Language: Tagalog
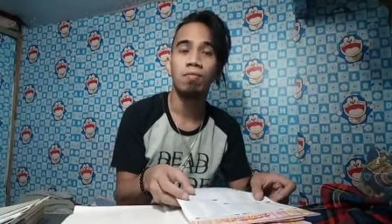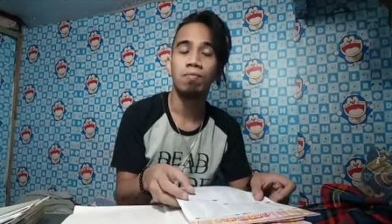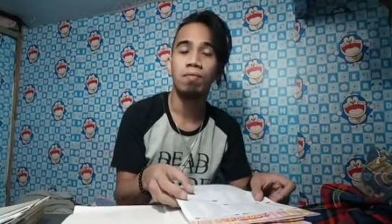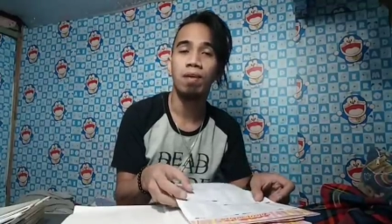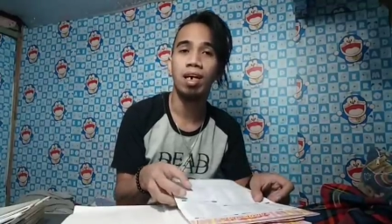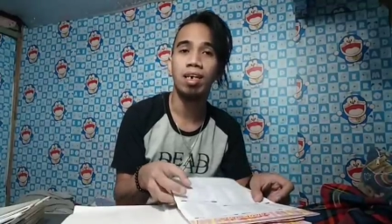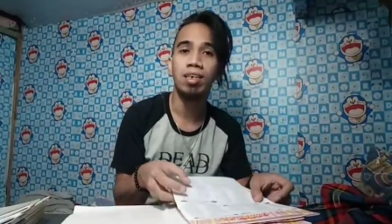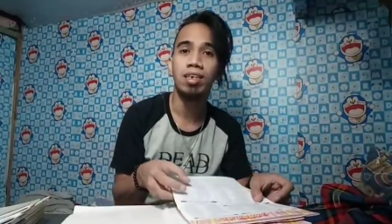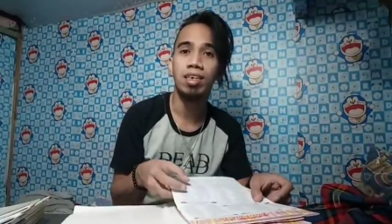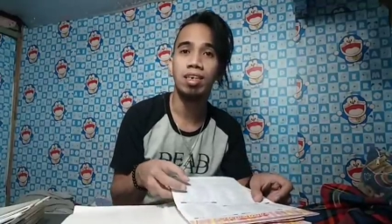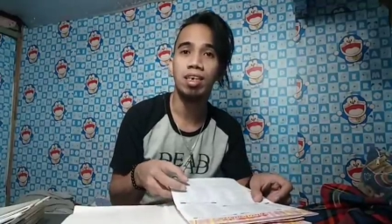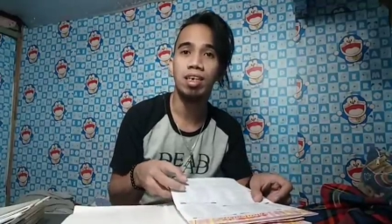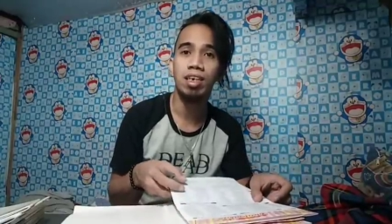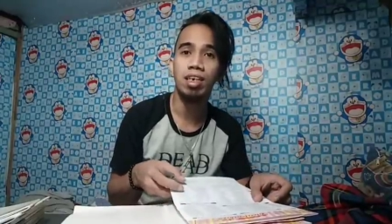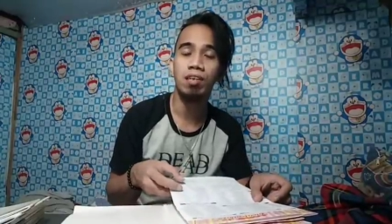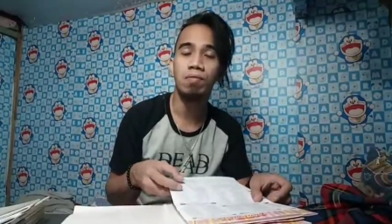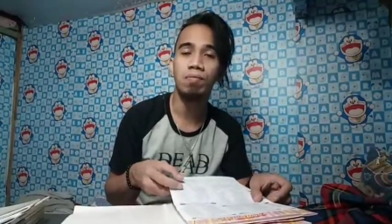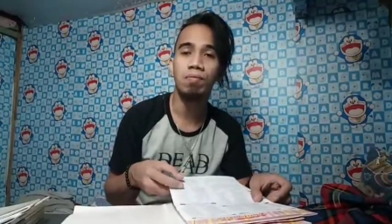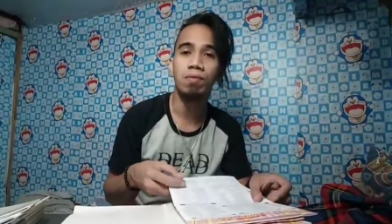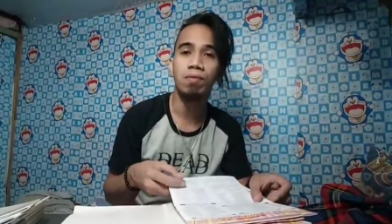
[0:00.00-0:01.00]
mga
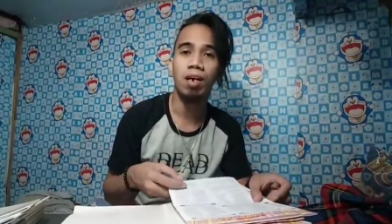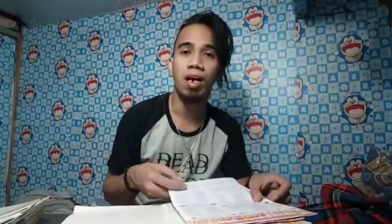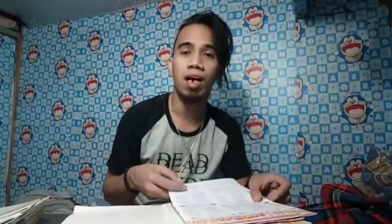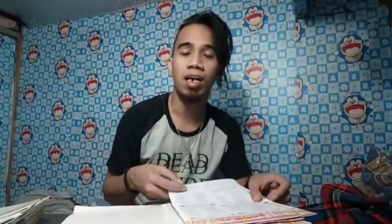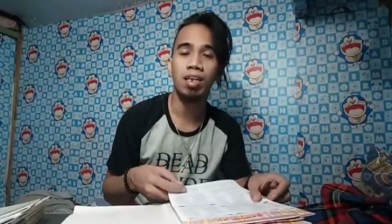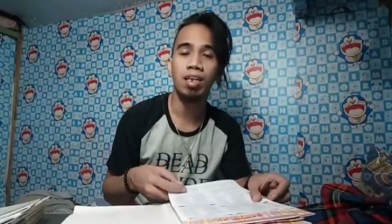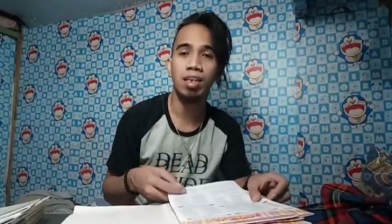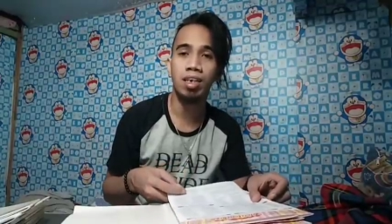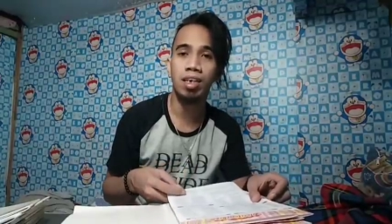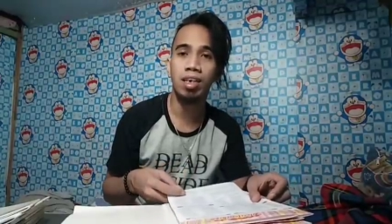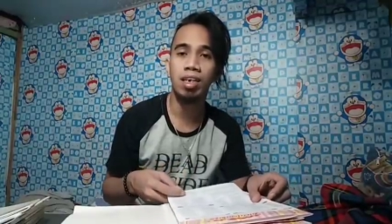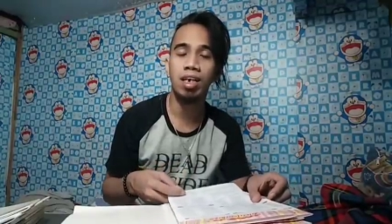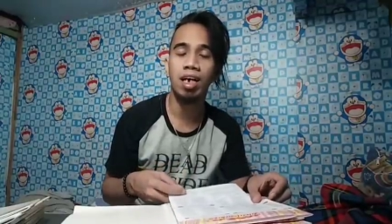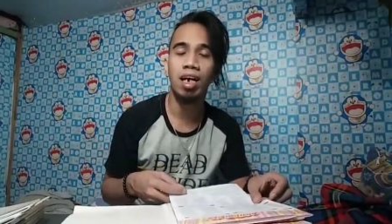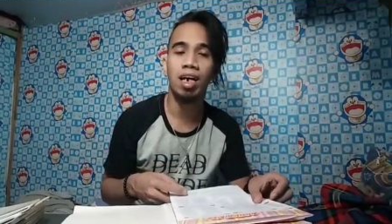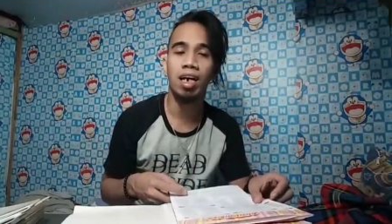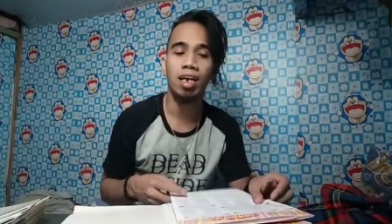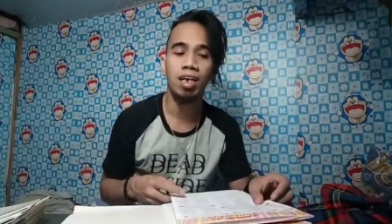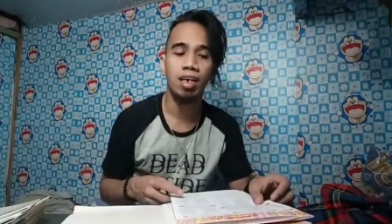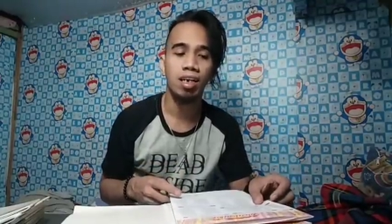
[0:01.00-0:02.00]
silip at
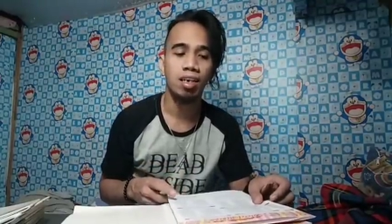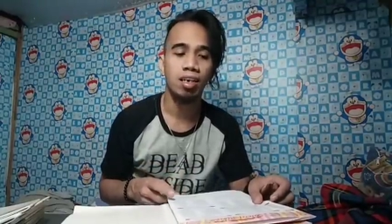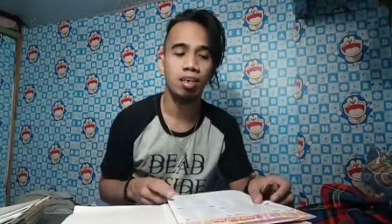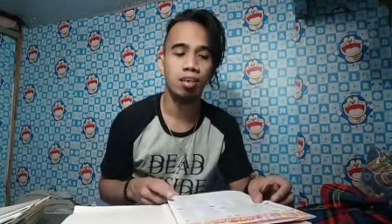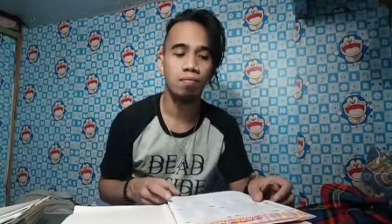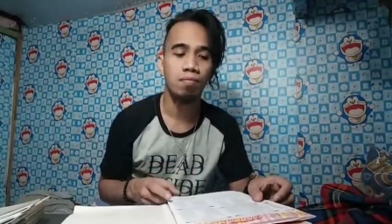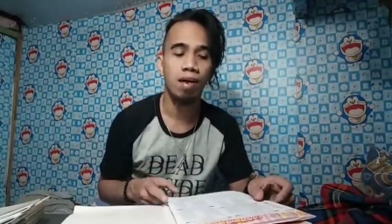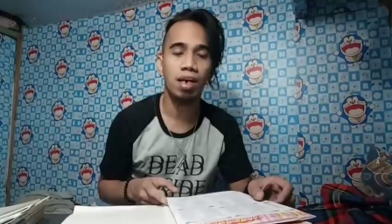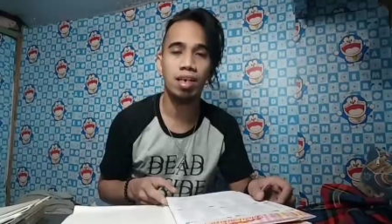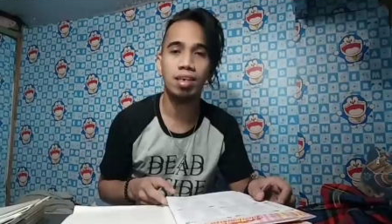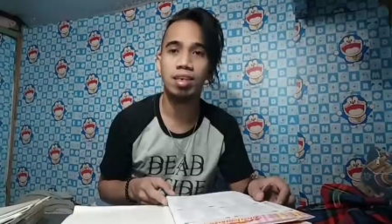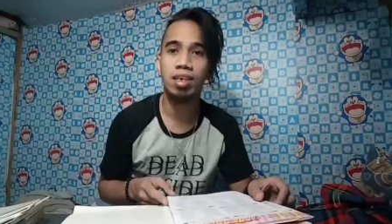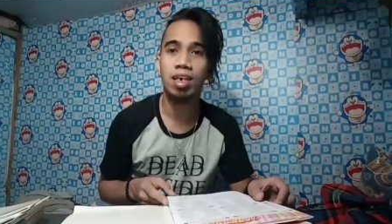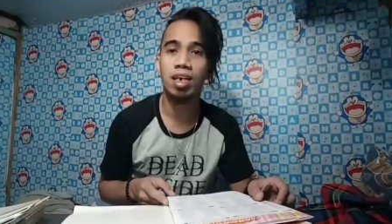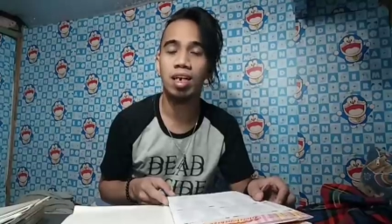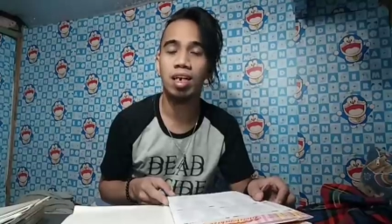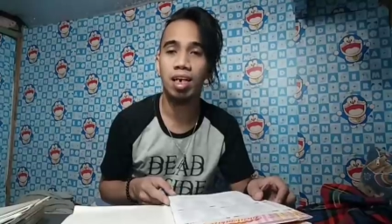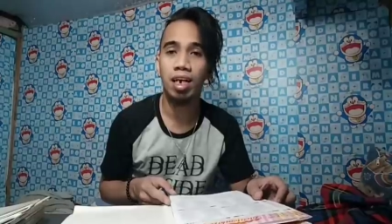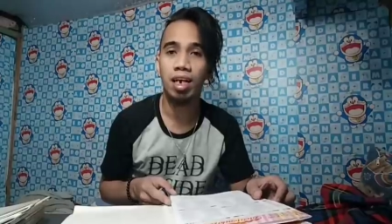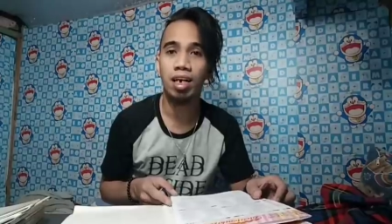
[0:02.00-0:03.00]
giya ni
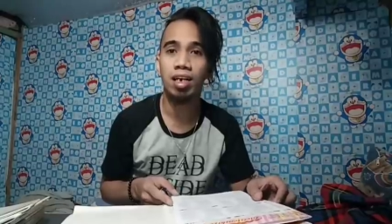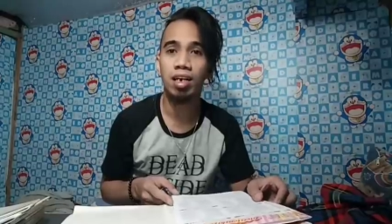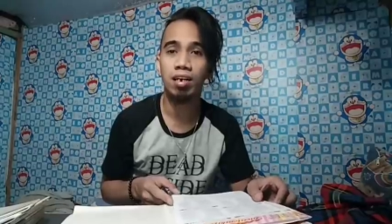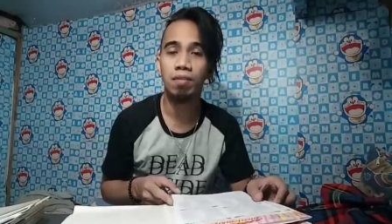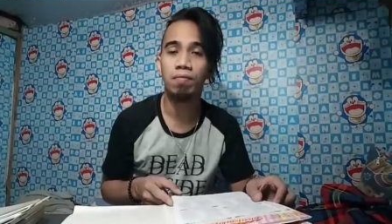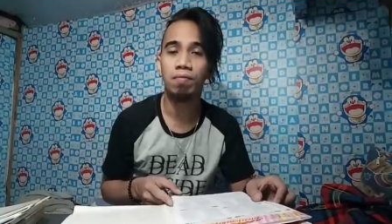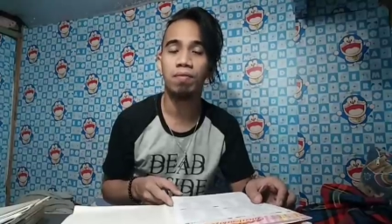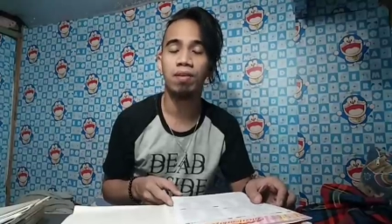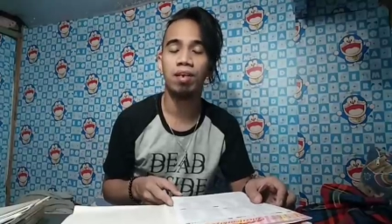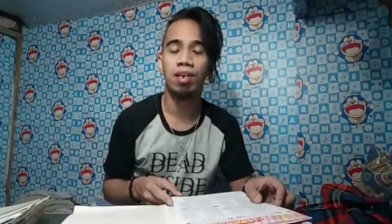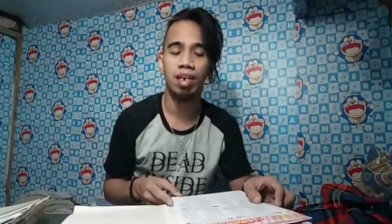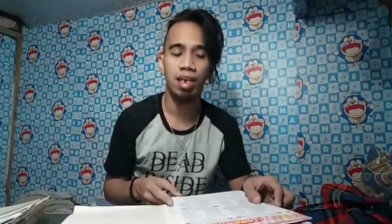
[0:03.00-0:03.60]
Master Lekim.